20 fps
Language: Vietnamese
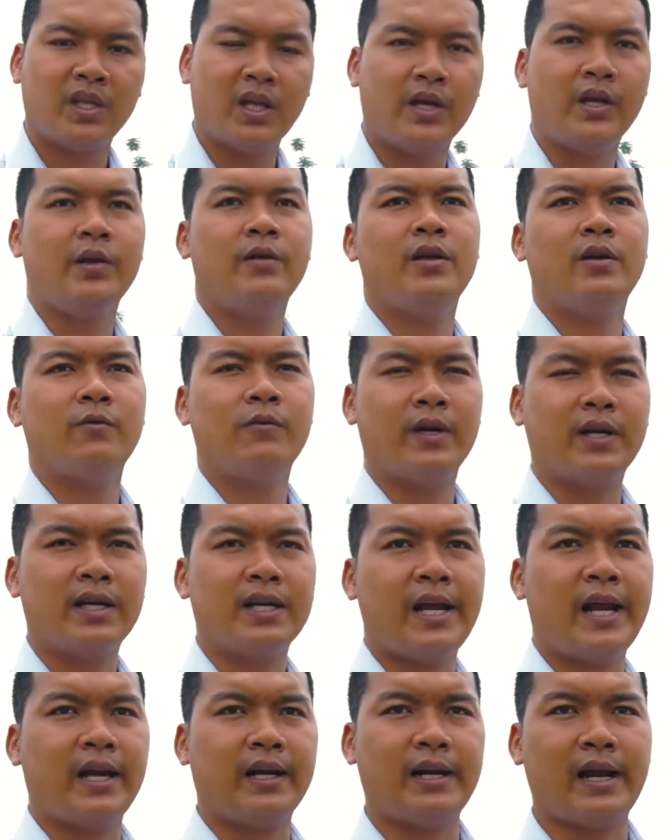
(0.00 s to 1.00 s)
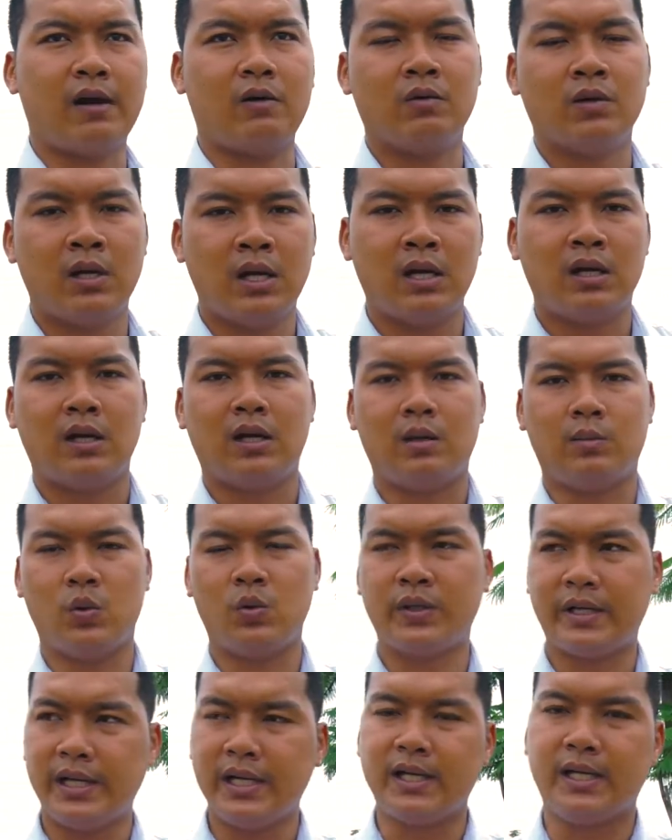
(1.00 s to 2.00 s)
Thì nếu như quý vị khách hàng nào
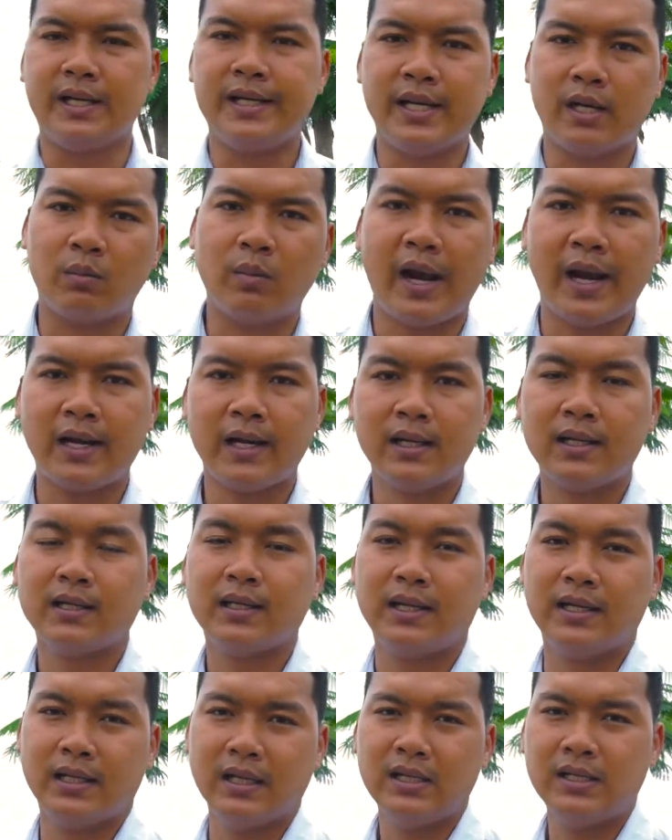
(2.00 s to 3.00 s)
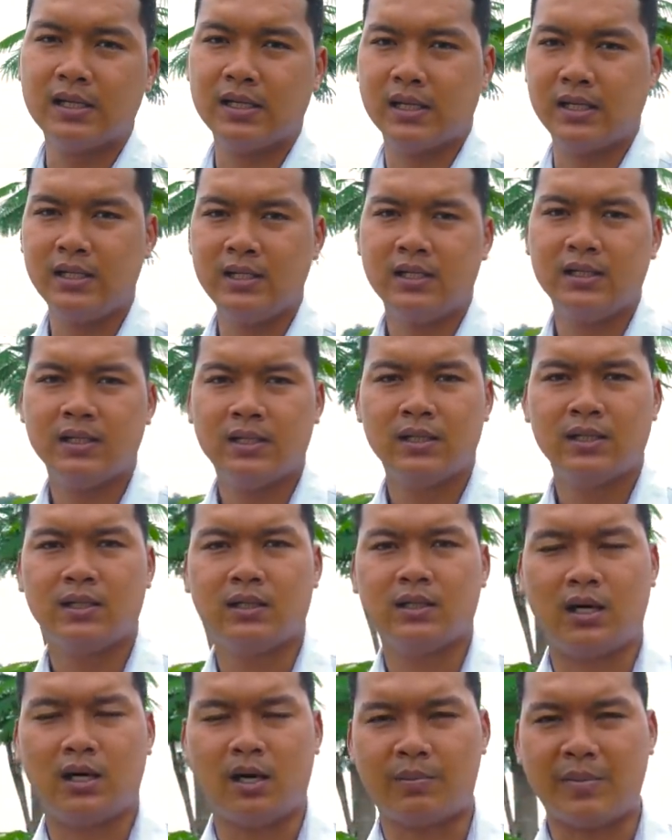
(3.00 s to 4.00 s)
muốn ký gửi Nhân bán đó, thì cứ gửi
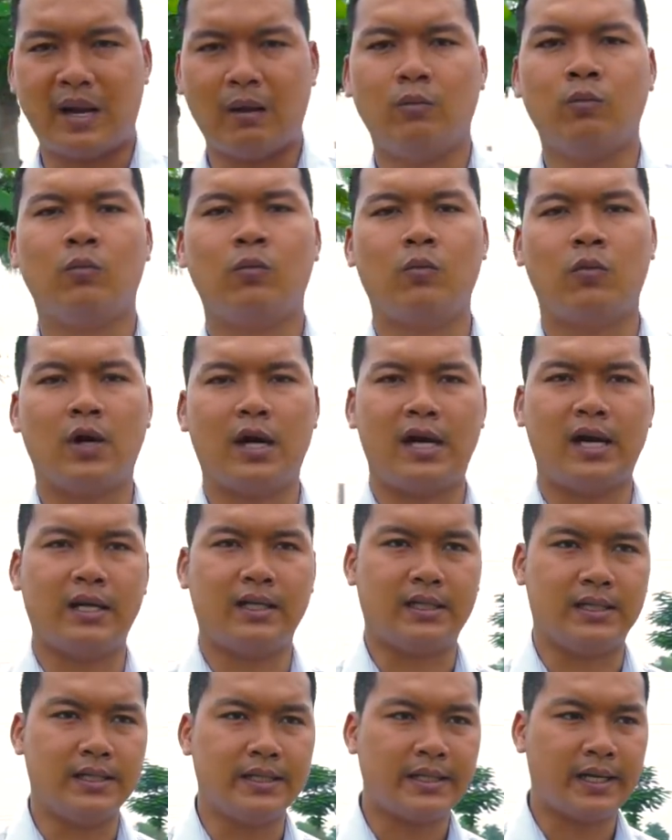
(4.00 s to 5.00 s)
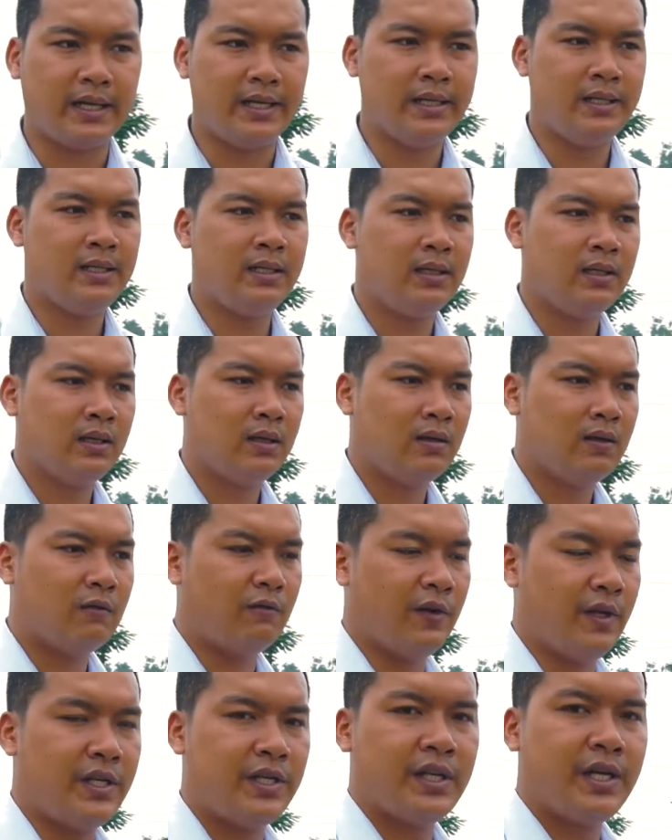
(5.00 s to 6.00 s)
hợp đồng và gửi cái
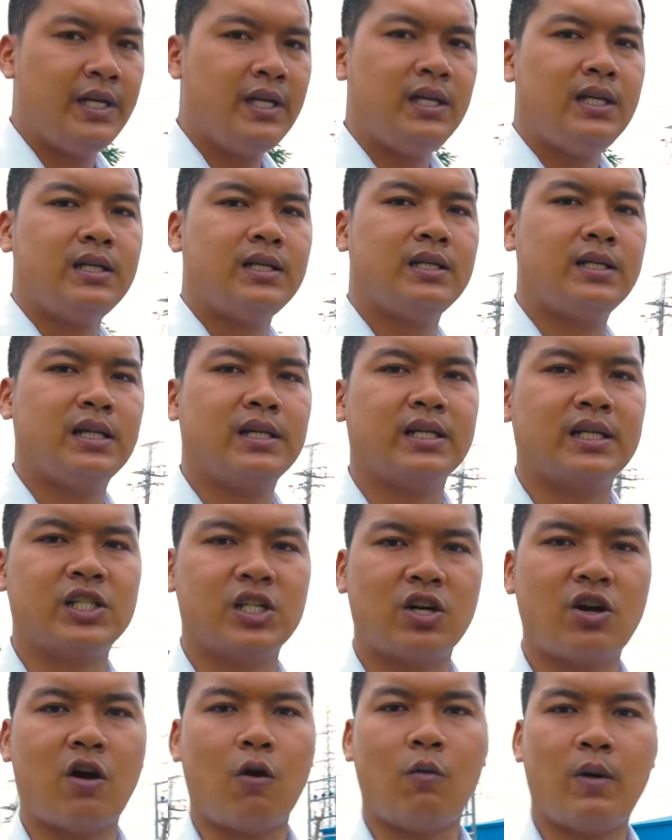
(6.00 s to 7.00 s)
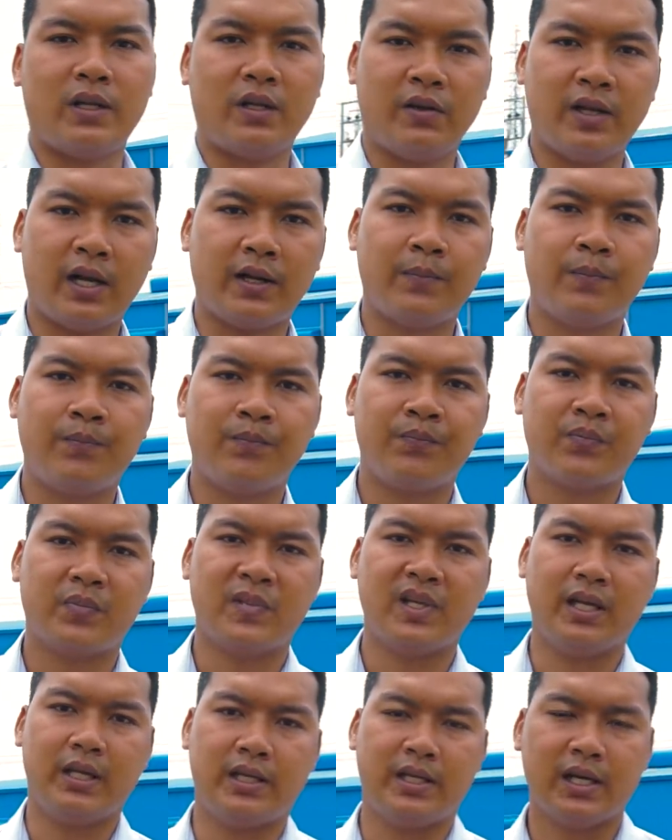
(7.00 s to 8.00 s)
vị trí trên cái sơ đồ qua cho Nhân.
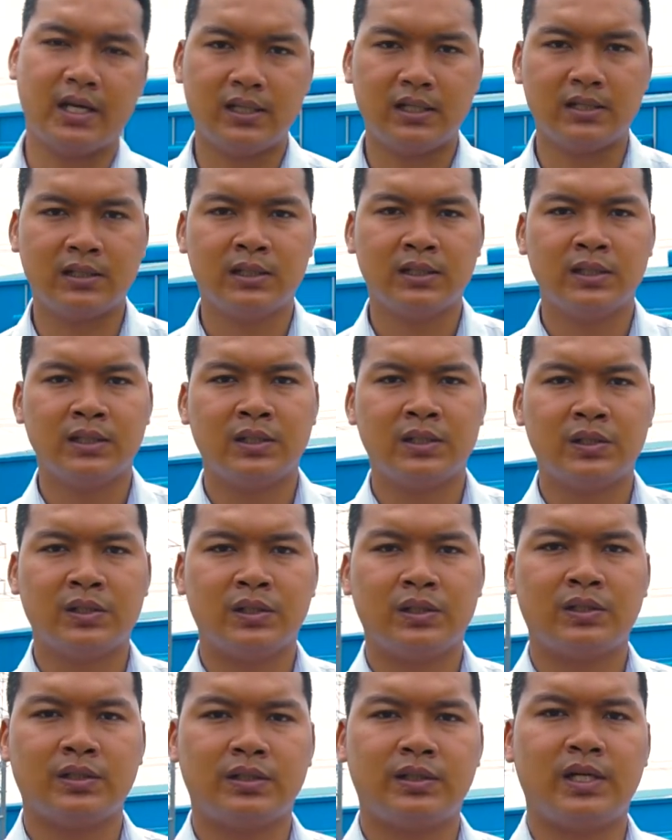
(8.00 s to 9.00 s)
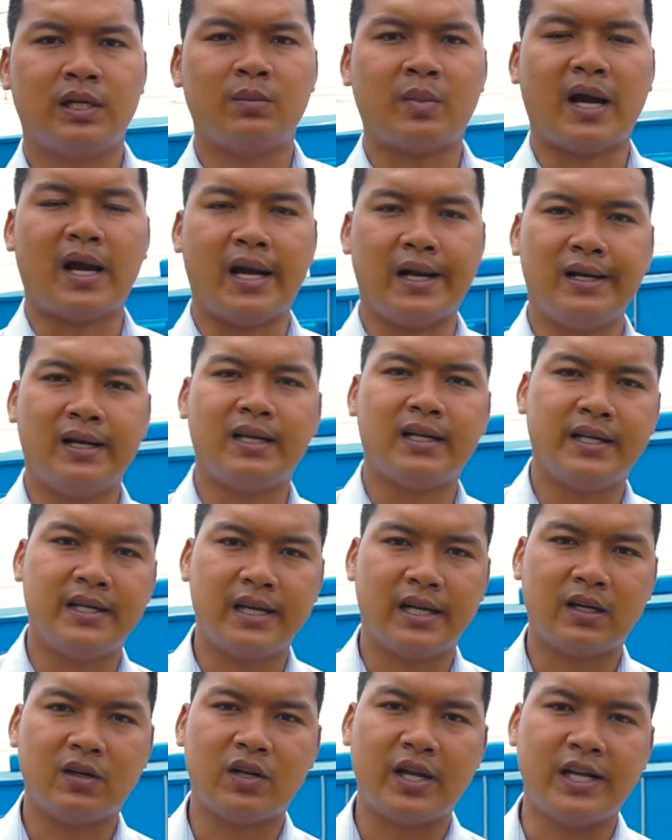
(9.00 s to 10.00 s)
Thì trên trên màn hình đó thì
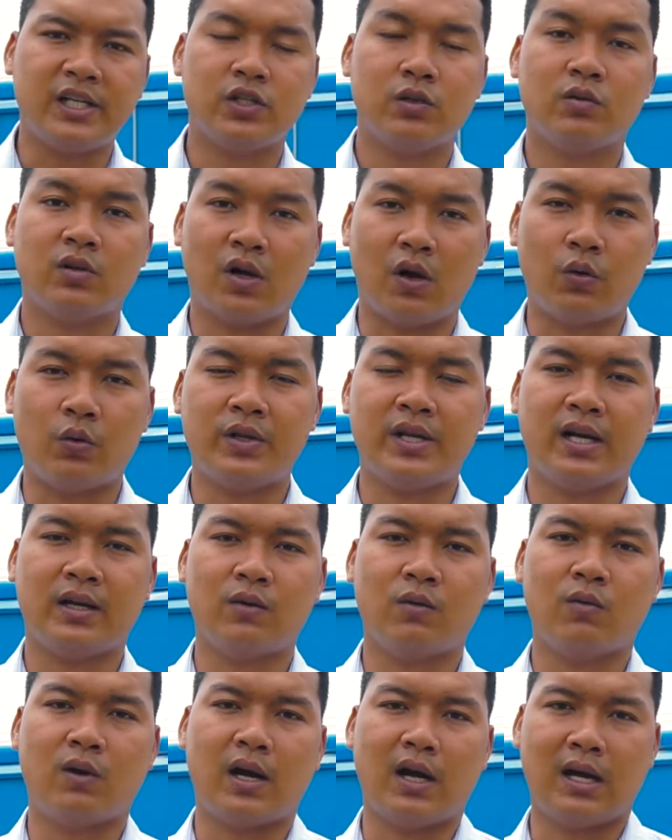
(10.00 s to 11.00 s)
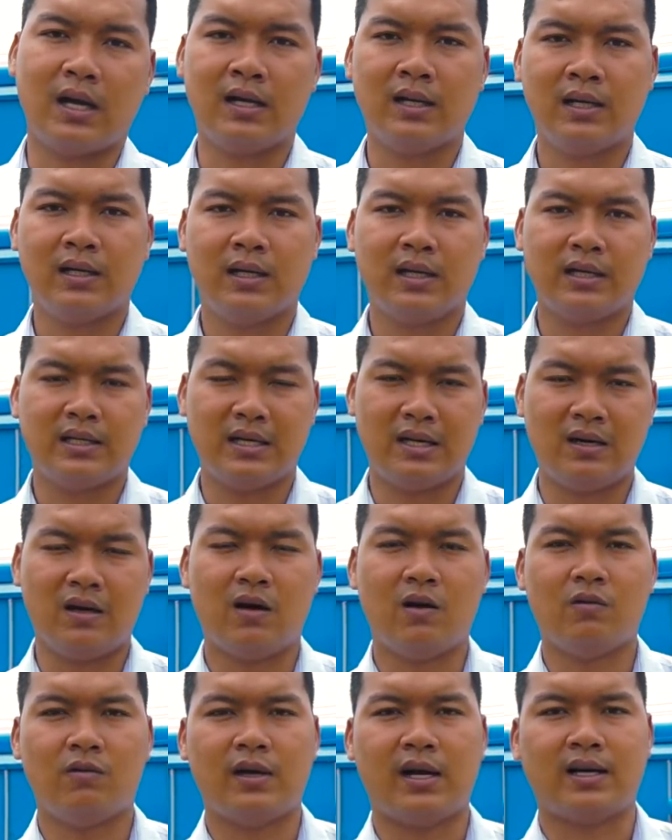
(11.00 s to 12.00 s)
Nhân có để số điện thoại của Nhân là
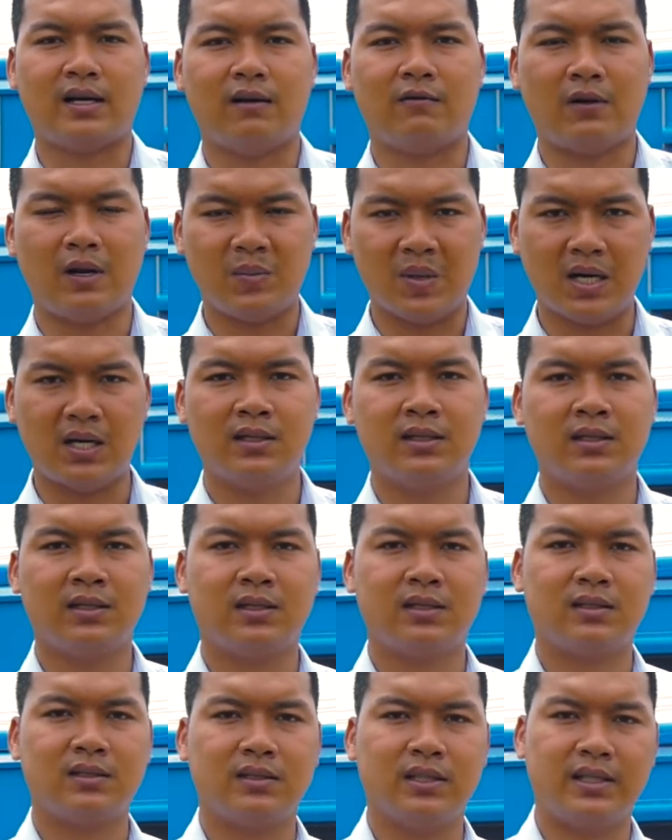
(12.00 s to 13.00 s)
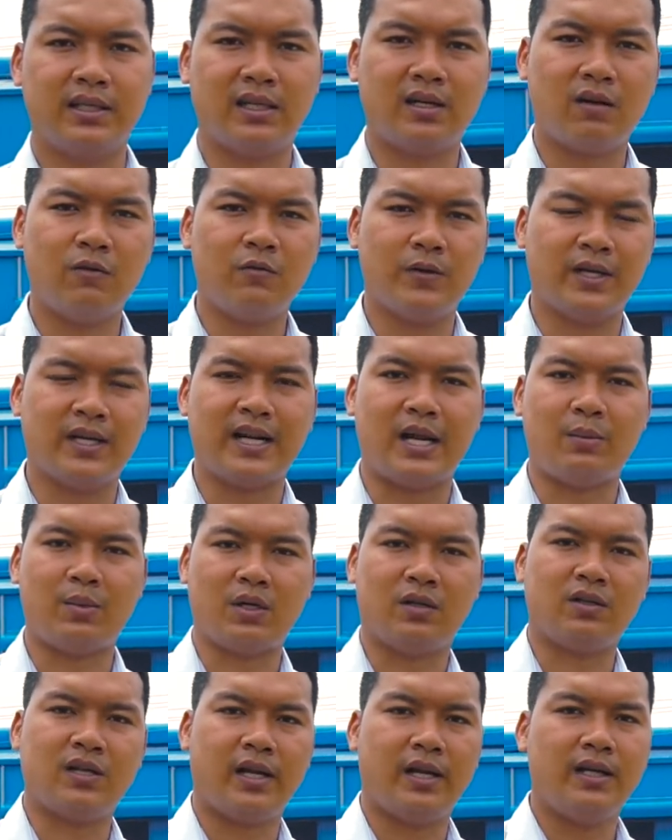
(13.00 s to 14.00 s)
Zalo hoặc là Viber, thì trên đó quý khách hàng mình
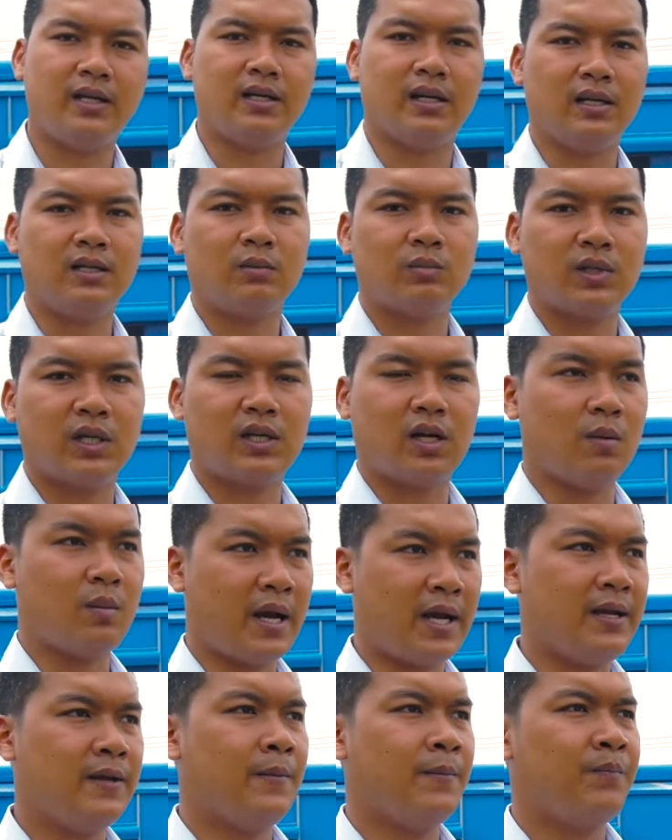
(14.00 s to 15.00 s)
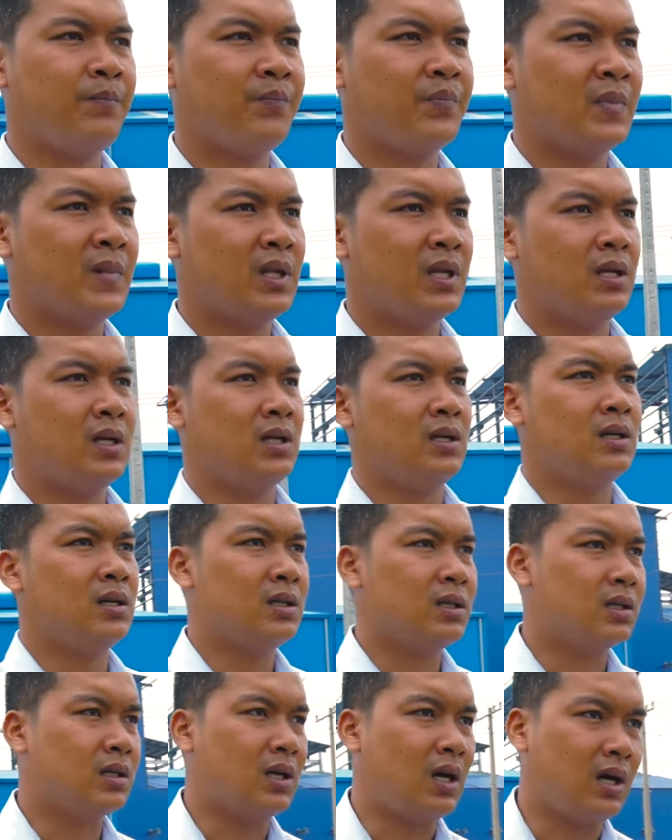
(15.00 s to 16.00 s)
có thể gửi thông tin thoải mái.
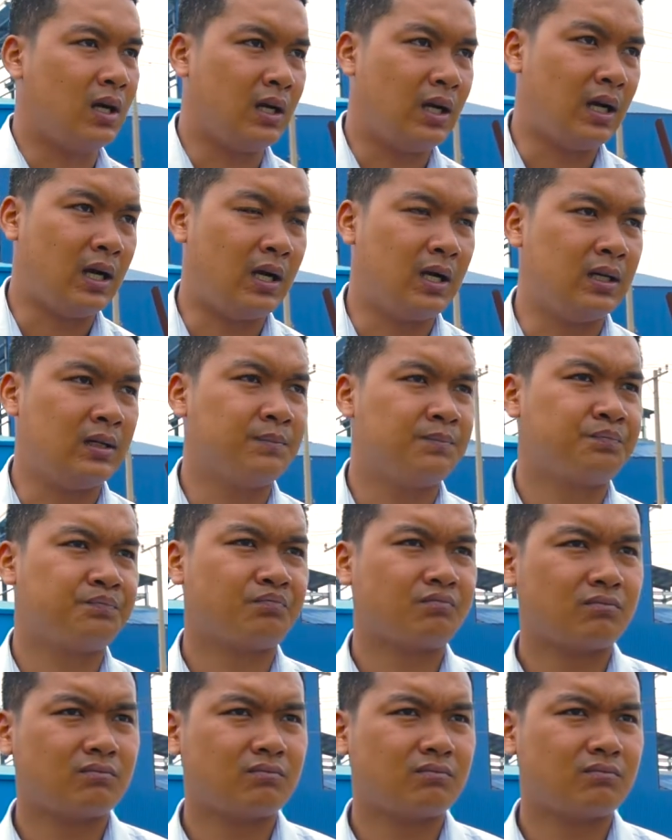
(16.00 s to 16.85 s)
Còn à,